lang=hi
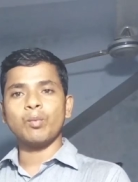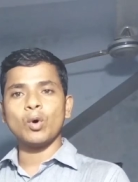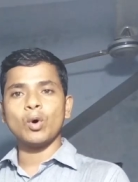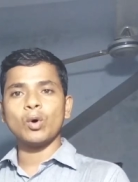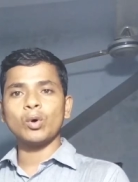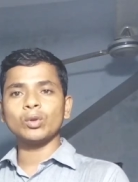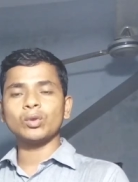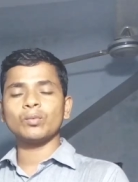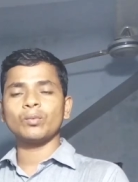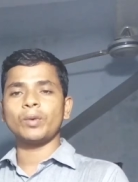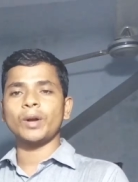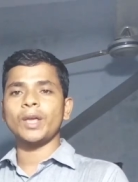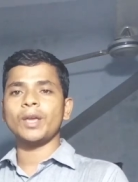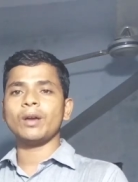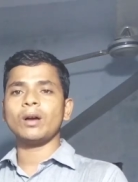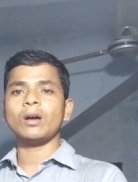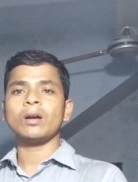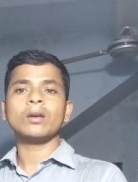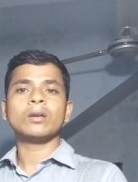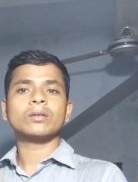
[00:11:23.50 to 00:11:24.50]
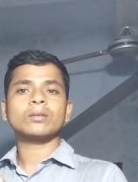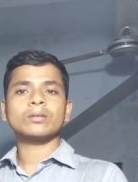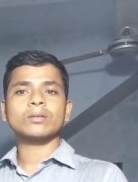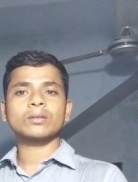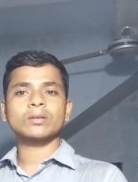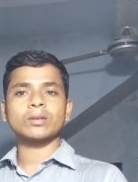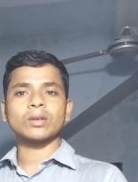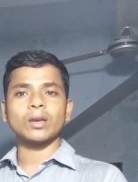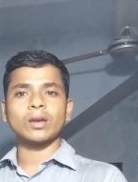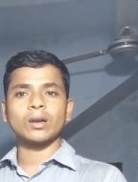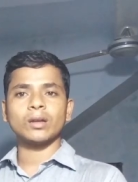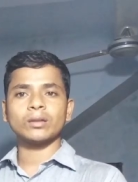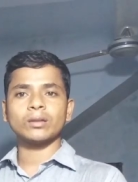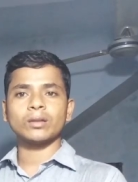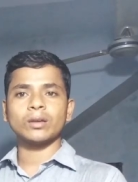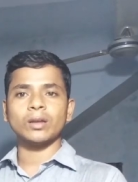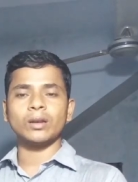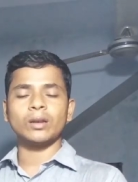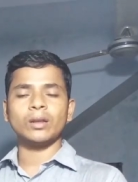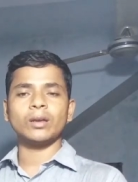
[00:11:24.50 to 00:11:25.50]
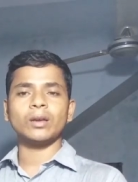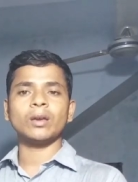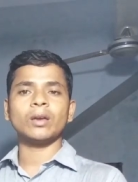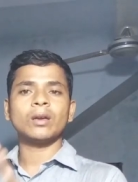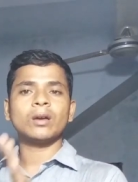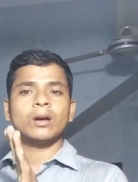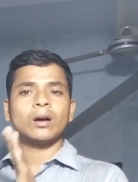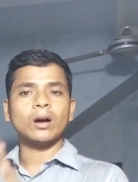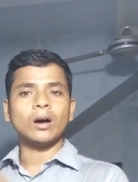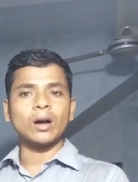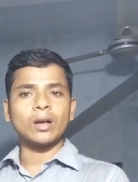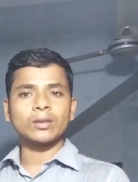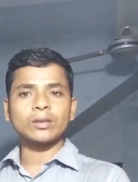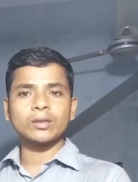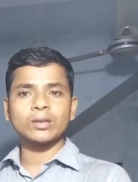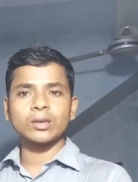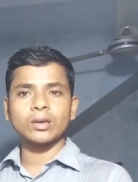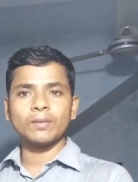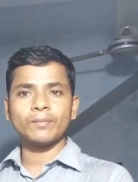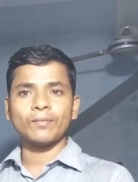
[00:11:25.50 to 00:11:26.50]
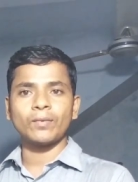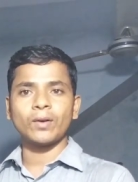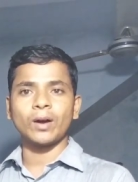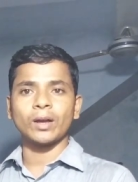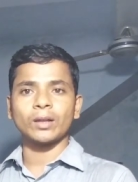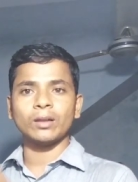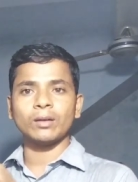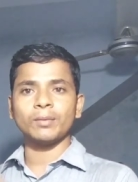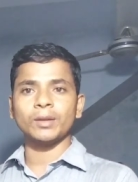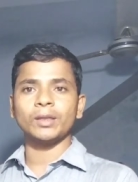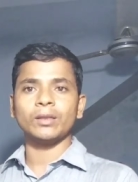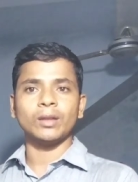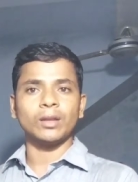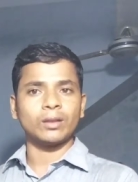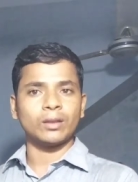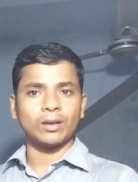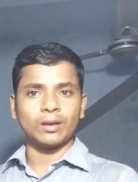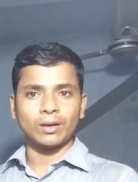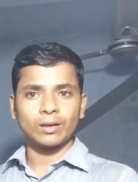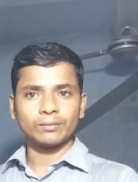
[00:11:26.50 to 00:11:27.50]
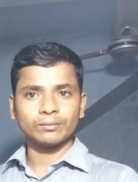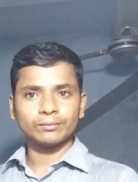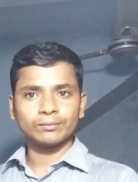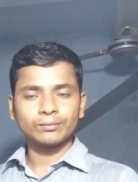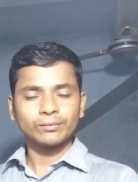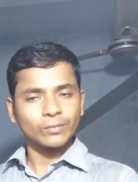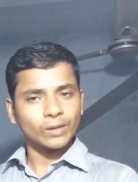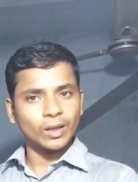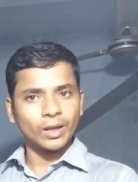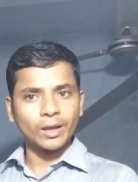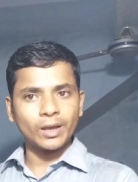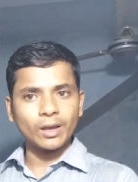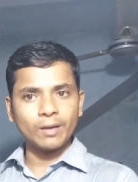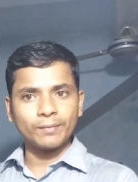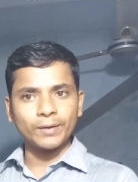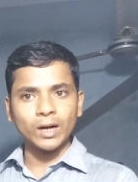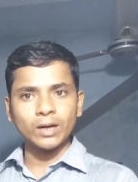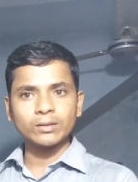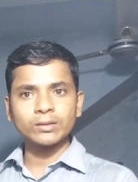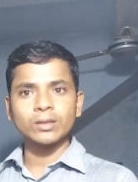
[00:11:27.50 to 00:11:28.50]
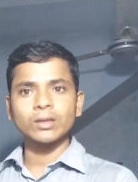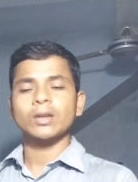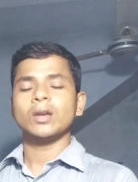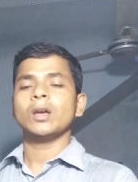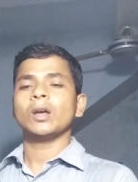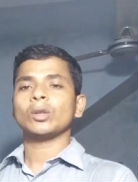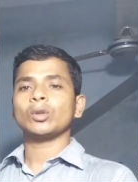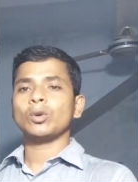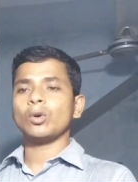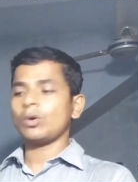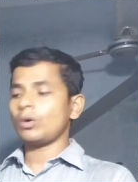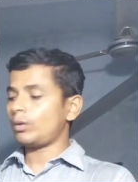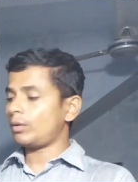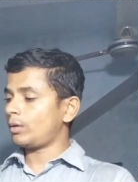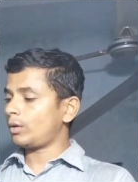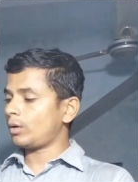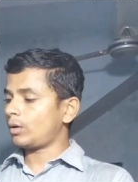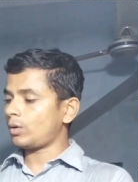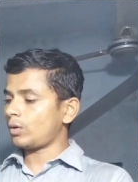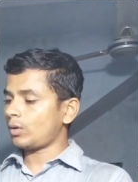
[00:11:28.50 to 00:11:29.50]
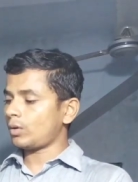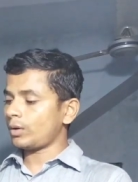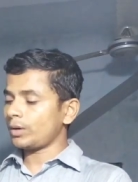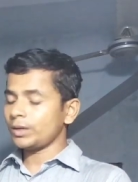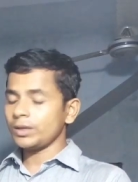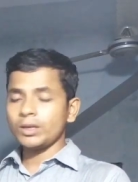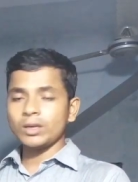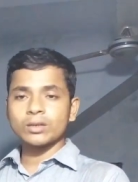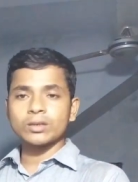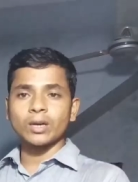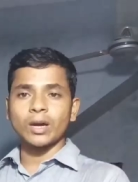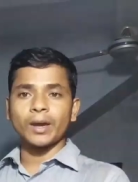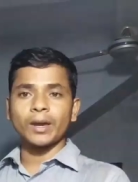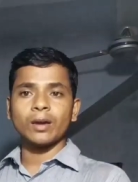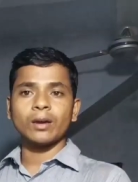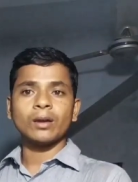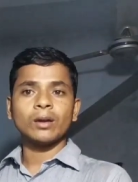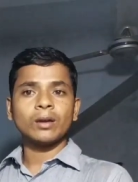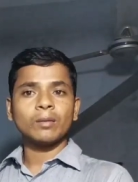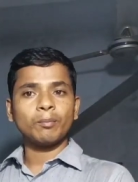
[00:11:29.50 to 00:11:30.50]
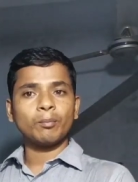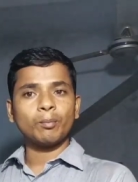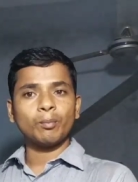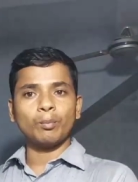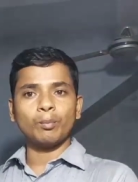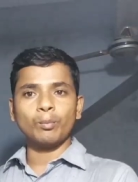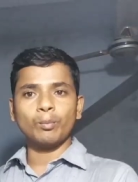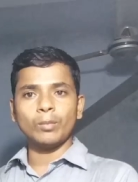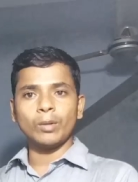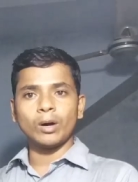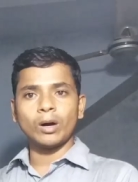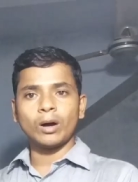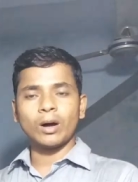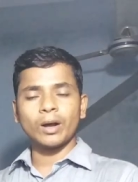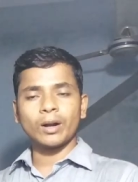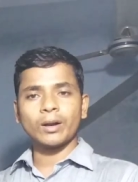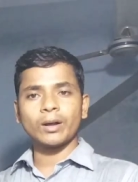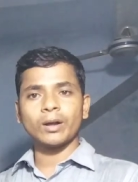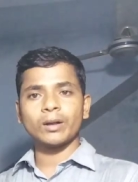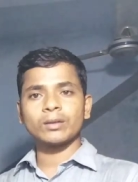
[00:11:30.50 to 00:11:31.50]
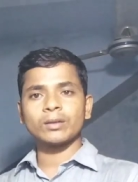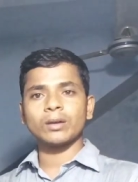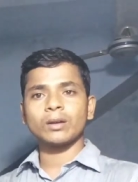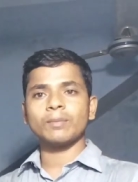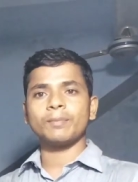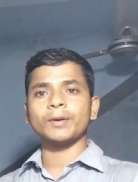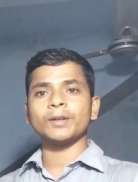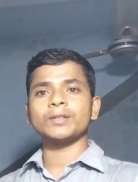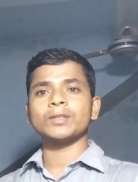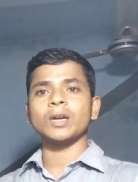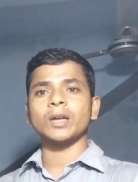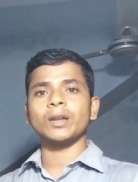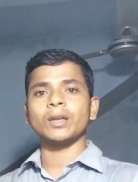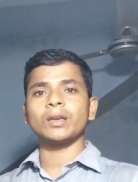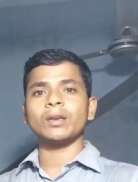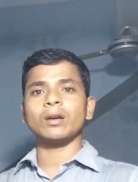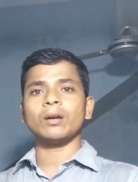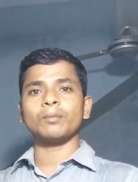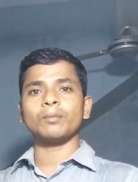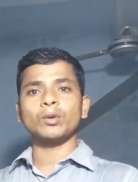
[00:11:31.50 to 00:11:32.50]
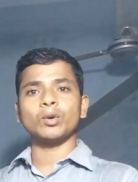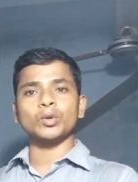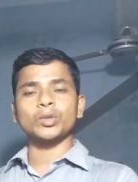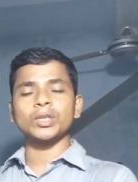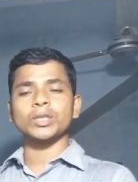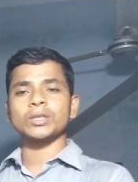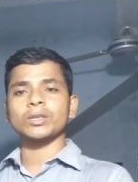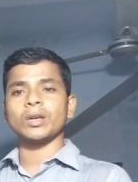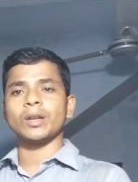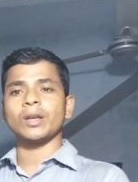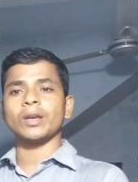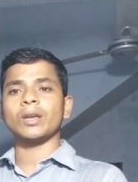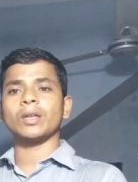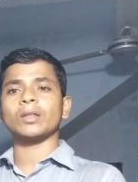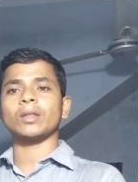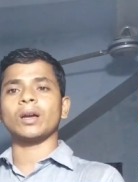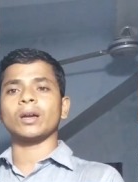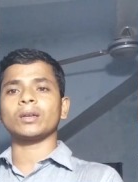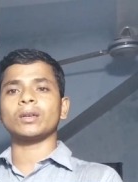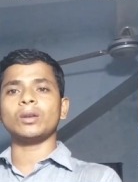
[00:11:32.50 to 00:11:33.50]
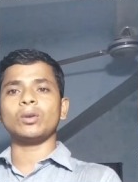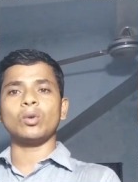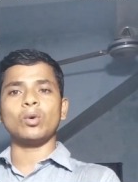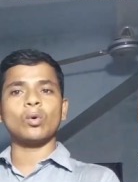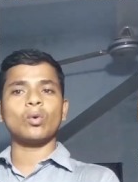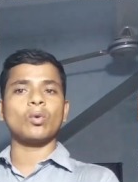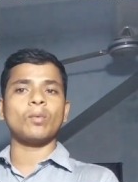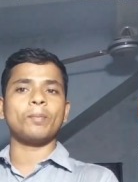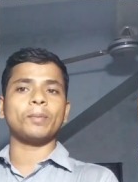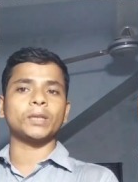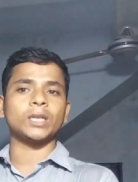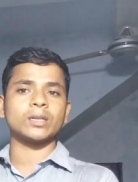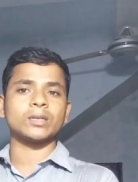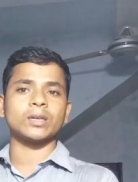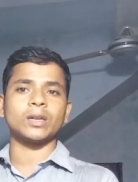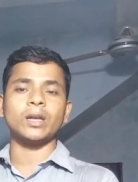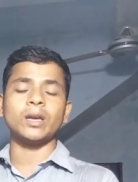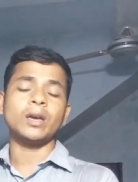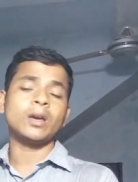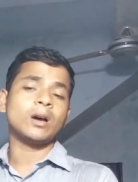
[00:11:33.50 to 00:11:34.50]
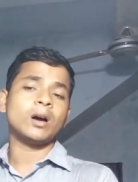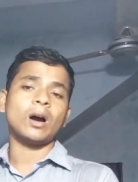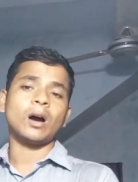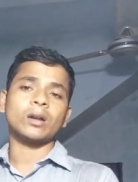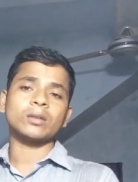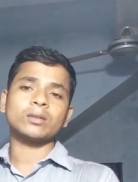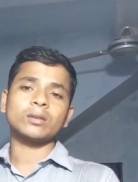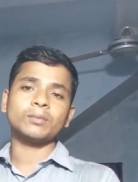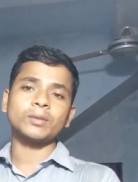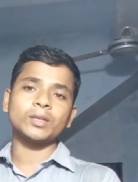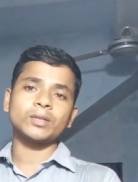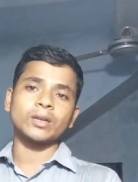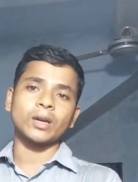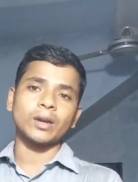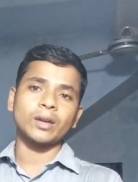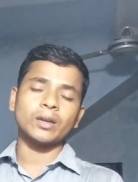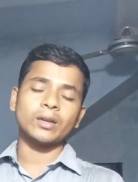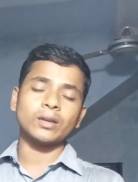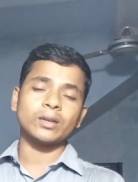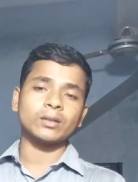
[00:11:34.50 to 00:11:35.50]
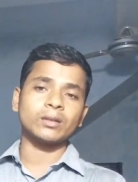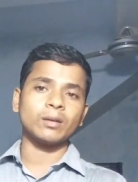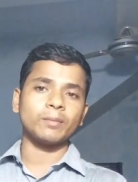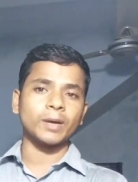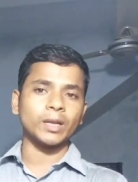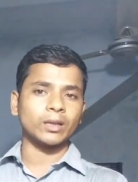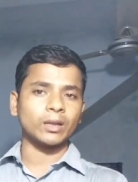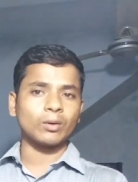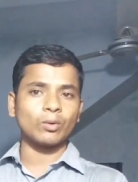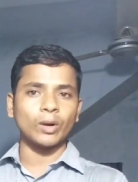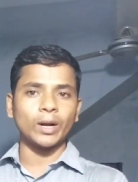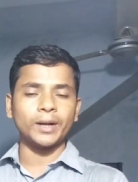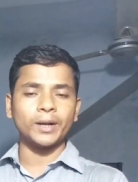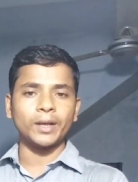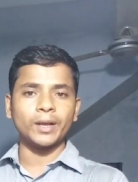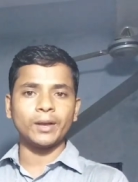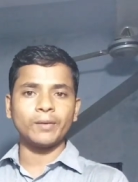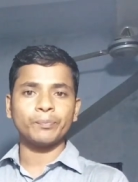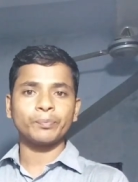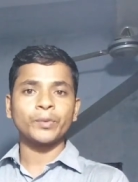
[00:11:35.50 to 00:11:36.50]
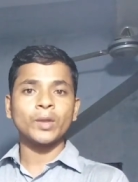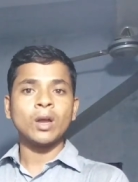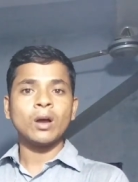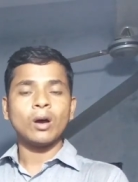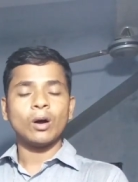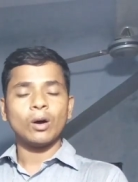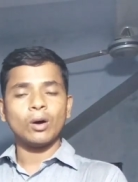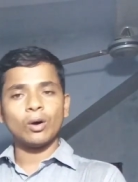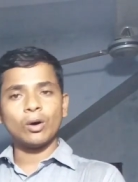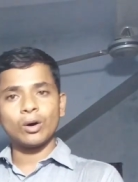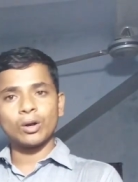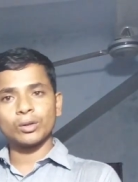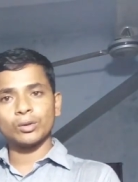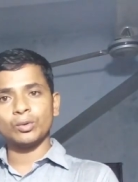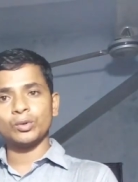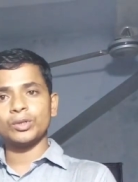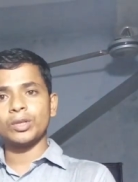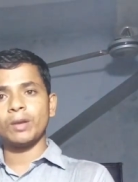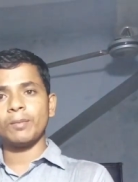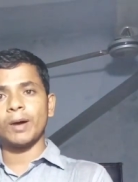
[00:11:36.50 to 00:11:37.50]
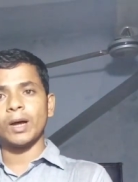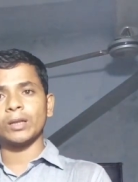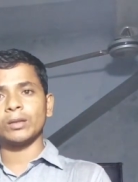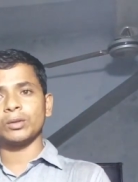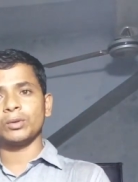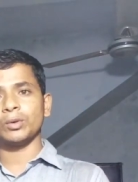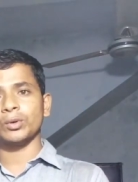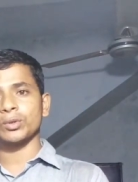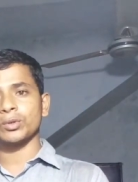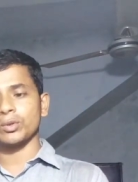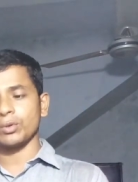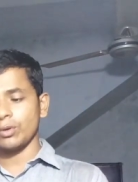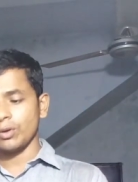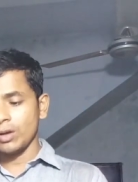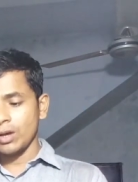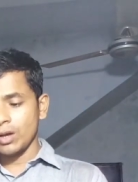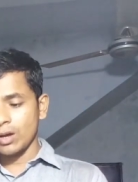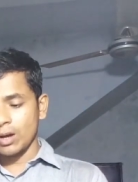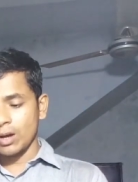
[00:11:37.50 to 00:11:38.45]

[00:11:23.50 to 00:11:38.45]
बहुत बढ़िया सेहत के लिए अच्छे फायदेमंद देती है ठीक है फ्रेंड्स तो ये चाय हर घर तक पहुंचाने की हम कोशिश करेंगे ताकि लोग को पता चले आरसीएम की चाय की कितना बेहतर क्वालिटी है और दूसरी बात दोस्तों